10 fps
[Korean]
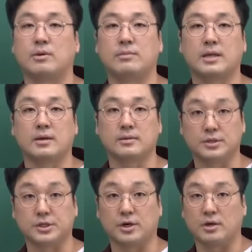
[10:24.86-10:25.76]
됩니다.
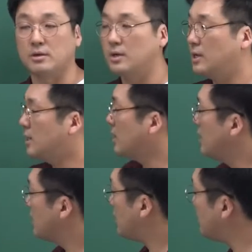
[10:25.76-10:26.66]
그렇죠?
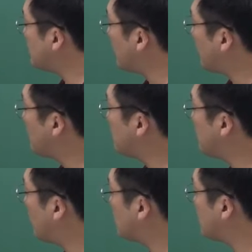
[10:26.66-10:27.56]
그럼 이제
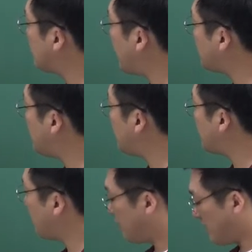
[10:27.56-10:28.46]
여러분들이 여기서 이제 하셔야
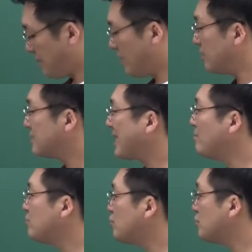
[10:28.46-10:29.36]
될 게 뭐냐면
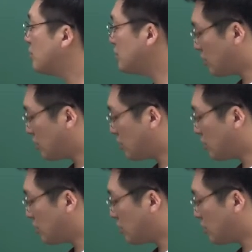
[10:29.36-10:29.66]
삼수선